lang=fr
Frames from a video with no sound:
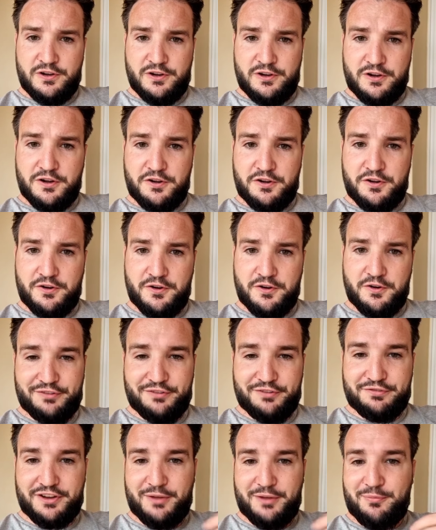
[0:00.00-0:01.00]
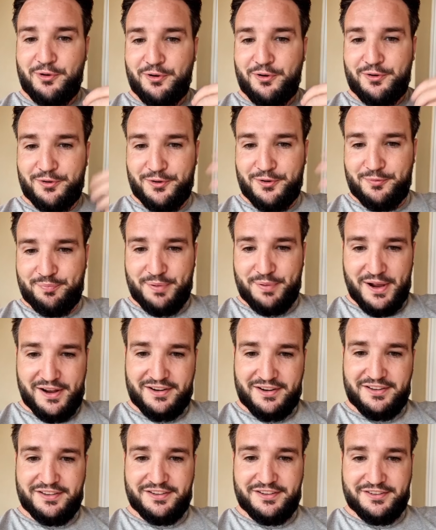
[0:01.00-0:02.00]
Euh, vraiment
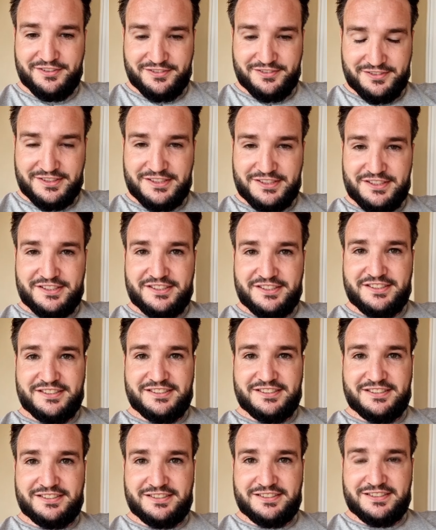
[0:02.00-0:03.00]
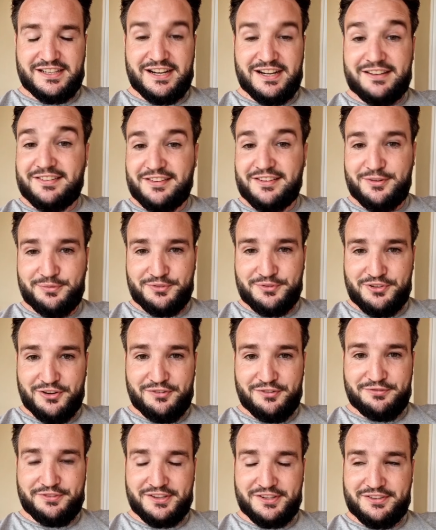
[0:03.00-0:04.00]
parler assez longtemps
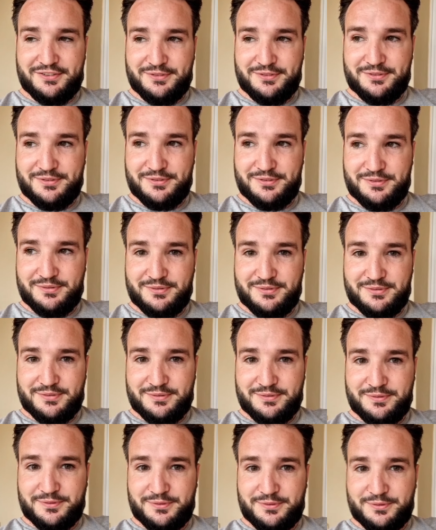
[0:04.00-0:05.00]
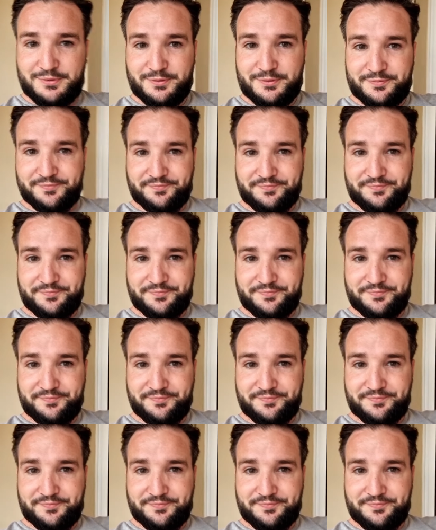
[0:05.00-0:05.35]
en fait de,